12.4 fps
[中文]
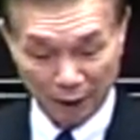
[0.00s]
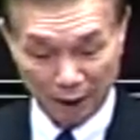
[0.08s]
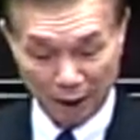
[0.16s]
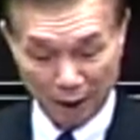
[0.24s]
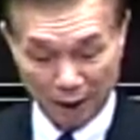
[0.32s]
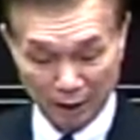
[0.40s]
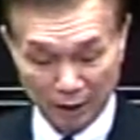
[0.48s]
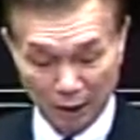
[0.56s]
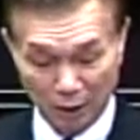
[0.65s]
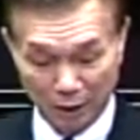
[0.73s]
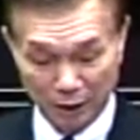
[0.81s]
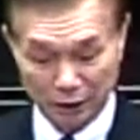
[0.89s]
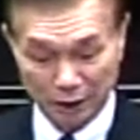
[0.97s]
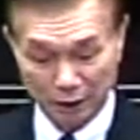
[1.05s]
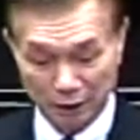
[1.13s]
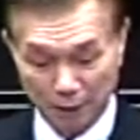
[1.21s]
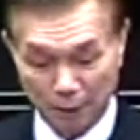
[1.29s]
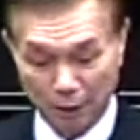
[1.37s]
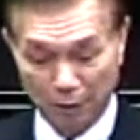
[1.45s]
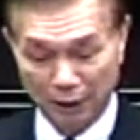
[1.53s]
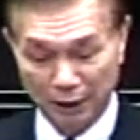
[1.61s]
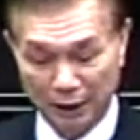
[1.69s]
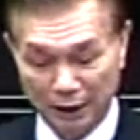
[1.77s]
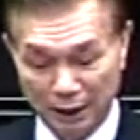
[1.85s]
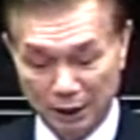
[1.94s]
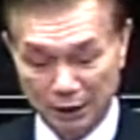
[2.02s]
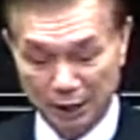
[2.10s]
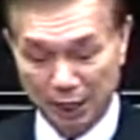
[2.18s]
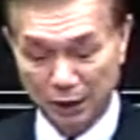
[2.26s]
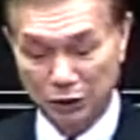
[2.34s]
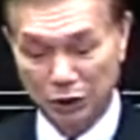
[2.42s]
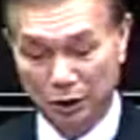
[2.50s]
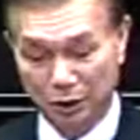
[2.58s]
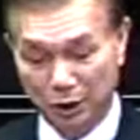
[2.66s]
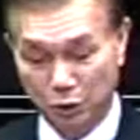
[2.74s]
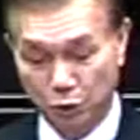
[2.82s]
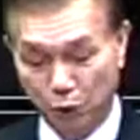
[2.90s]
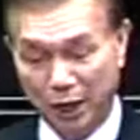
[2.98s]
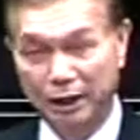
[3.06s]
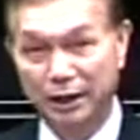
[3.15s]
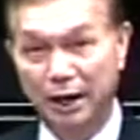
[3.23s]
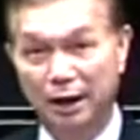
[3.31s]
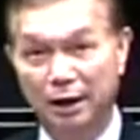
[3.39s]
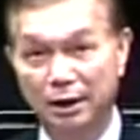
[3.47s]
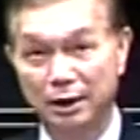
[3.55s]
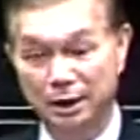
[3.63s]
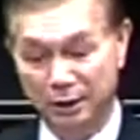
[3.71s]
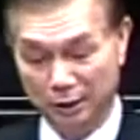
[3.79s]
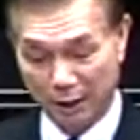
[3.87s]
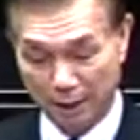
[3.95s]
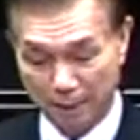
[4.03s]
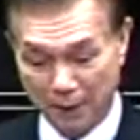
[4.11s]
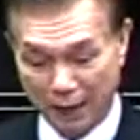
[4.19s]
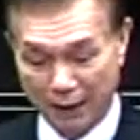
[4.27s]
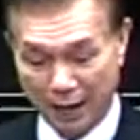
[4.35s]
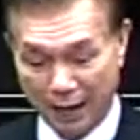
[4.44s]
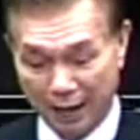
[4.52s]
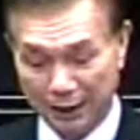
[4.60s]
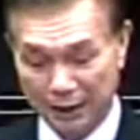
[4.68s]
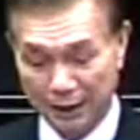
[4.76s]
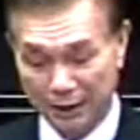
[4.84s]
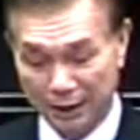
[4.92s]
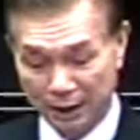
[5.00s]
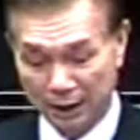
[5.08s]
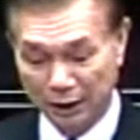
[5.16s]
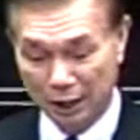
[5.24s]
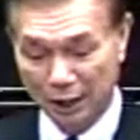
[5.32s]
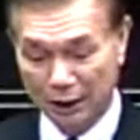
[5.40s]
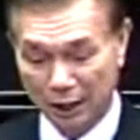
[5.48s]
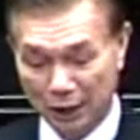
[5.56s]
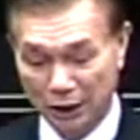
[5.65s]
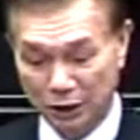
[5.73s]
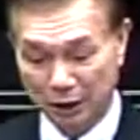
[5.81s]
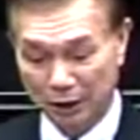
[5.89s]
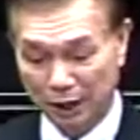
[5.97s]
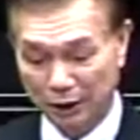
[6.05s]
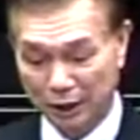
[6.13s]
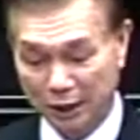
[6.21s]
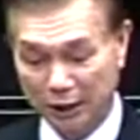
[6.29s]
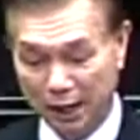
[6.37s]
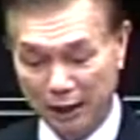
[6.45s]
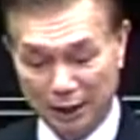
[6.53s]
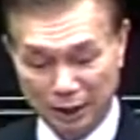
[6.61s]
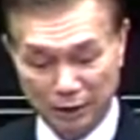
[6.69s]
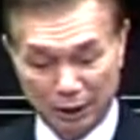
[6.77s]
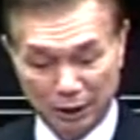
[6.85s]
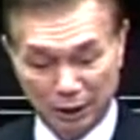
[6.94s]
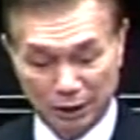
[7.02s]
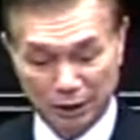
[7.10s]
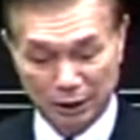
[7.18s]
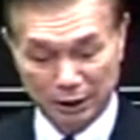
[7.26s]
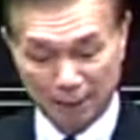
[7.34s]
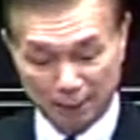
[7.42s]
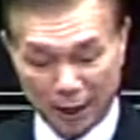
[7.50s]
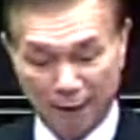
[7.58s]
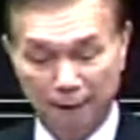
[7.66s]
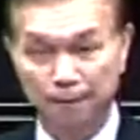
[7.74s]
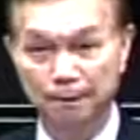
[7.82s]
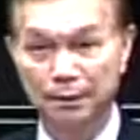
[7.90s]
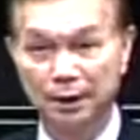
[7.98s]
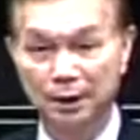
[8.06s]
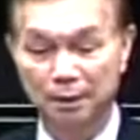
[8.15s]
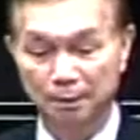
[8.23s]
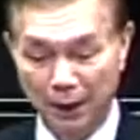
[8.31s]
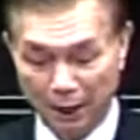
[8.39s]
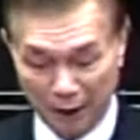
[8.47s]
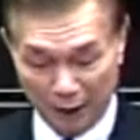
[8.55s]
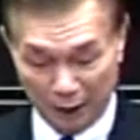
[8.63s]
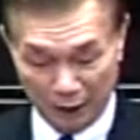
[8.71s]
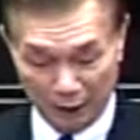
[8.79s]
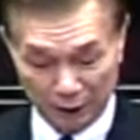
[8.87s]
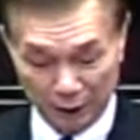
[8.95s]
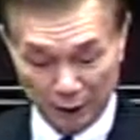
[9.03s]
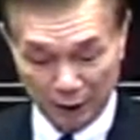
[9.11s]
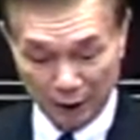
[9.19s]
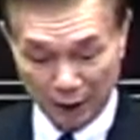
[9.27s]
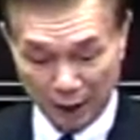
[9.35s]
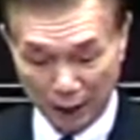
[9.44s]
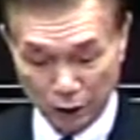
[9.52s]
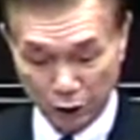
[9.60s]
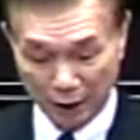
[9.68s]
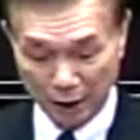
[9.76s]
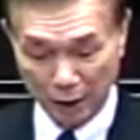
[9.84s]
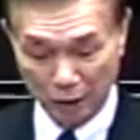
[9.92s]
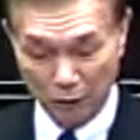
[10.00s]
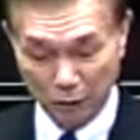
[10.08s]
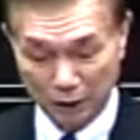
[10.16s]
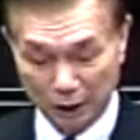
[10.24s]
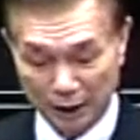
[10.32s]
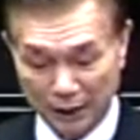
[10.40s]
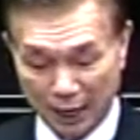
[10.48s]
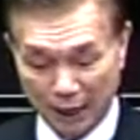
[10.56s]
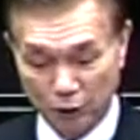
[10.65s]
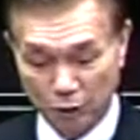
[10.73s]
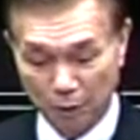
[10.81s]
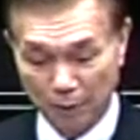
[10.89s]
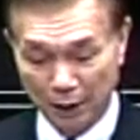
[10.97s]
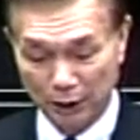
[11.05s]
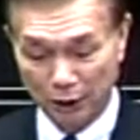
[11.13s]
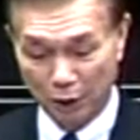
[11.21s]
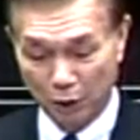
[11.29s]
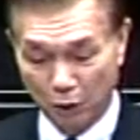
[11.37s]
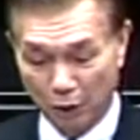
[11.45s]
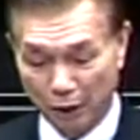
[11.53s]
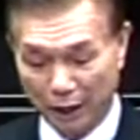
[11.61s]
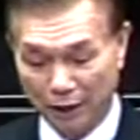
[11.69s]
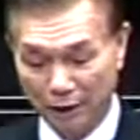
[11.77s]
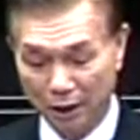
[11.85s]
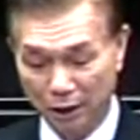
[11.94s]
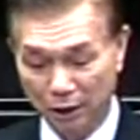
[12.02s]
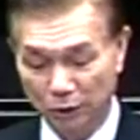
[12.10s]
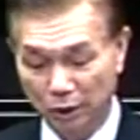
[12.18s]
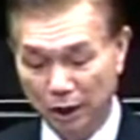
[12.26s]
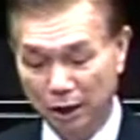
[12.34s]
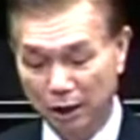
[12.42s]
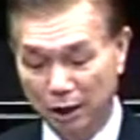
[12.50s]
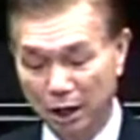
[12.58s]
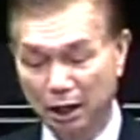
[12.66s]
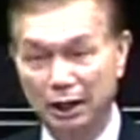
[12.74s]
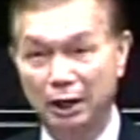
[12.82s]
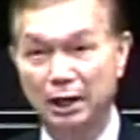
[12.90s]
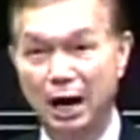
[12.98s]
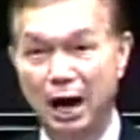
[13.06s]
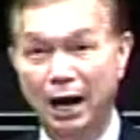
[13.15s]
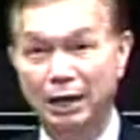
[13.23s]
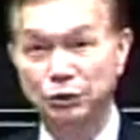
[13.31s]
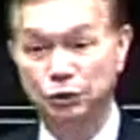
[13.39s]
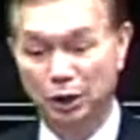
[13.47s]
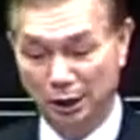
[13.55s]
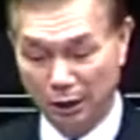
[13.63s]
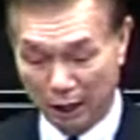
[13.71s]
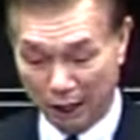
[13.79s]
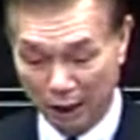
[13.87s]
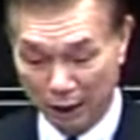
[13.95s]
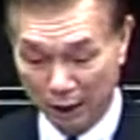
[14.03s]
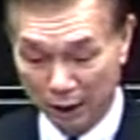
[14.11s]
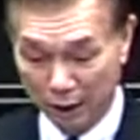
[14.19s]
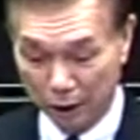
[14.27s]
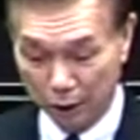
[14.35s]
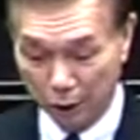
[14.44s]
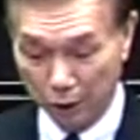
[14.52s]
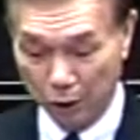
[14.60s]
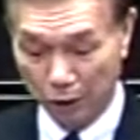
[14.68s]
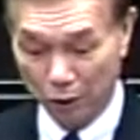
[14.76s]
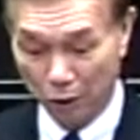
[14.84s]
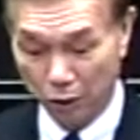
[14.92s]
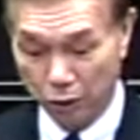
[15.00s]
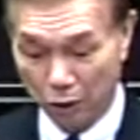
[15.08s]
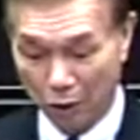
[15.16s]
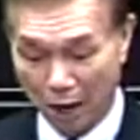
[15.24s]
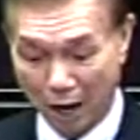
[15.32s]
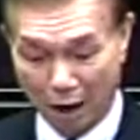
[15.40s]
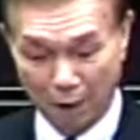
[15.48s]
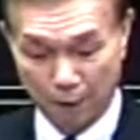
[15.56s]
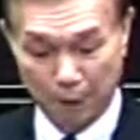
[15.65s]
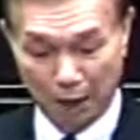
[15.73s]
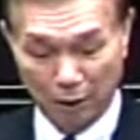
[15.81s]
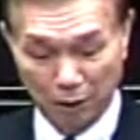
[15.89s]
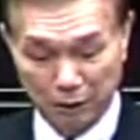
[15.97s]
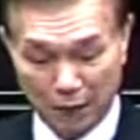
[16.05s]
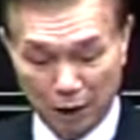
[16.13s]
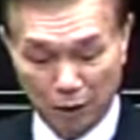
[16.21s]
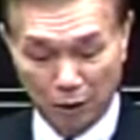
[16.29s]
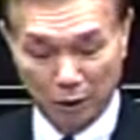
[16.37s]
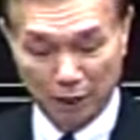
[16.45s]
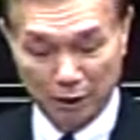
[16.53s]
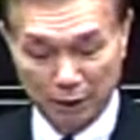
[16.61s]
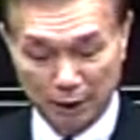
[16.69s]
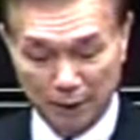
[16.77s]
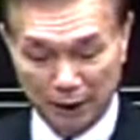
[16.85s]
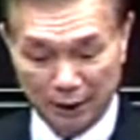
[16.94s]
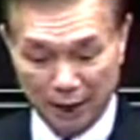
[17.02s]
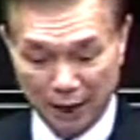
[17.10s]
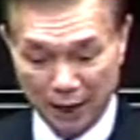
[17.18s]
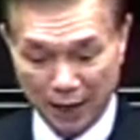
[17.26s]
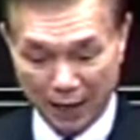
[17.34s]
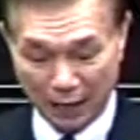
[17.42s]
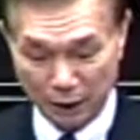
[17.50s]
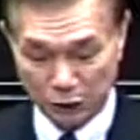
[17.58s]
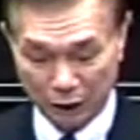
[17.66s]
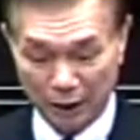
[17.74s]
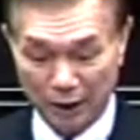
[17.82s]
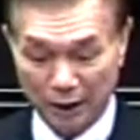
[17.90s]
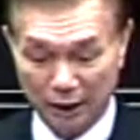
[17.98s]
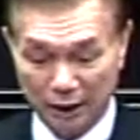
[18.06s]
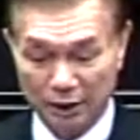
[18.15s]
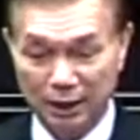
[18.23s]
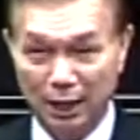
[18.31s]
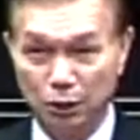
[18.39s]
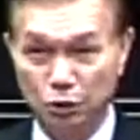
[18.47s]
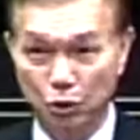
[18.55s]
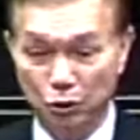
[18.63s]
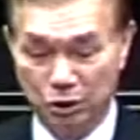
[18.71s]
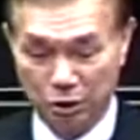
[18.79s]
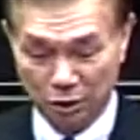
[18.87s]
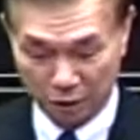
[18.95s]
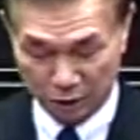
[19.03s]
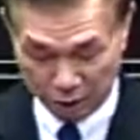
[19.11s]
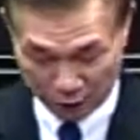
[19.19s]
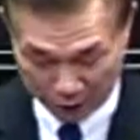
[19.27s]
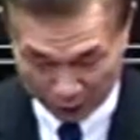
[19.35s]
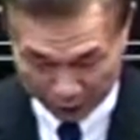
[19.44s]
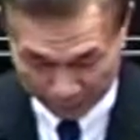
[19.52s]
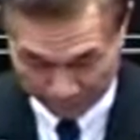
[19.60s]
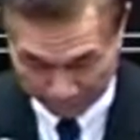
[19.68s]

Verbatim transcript: 啊认为行政部门应以现实、专业层面来拟定可行的替代能源的时间表，并以啊专业负责的态度面对国人对核能安全的忧虑，做好保障国人生命安全的各项措施。谢谢。